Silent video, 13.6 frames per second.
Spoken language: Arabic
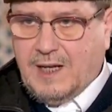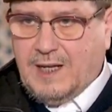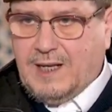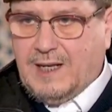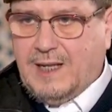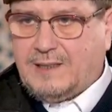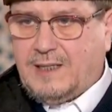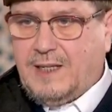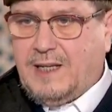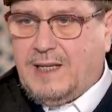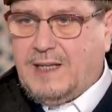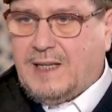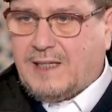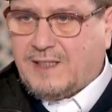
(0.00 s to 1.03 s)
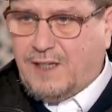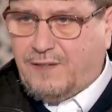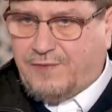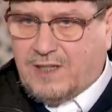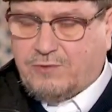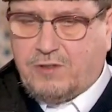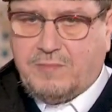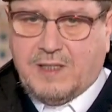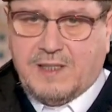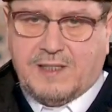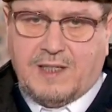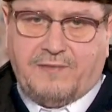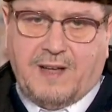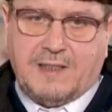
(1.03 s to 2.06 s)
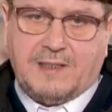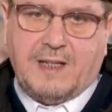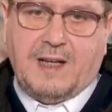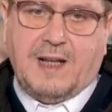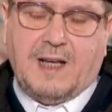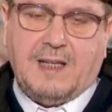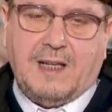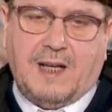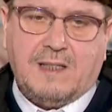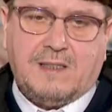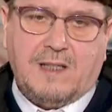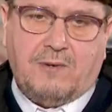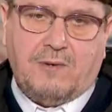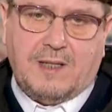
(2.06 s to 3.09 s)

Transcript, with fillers: التي هي صفة من صفات الله عز